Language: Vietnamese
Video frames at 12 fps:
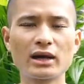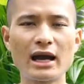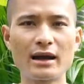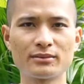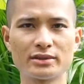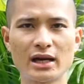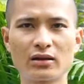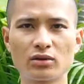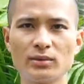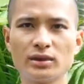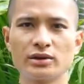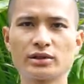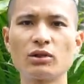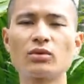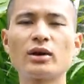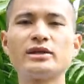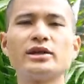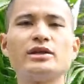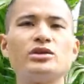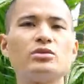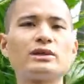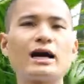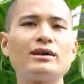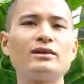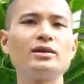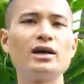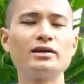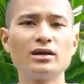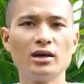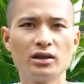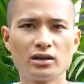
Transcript: cái hàm răng của mình trong quá trình chúng ta lớn lên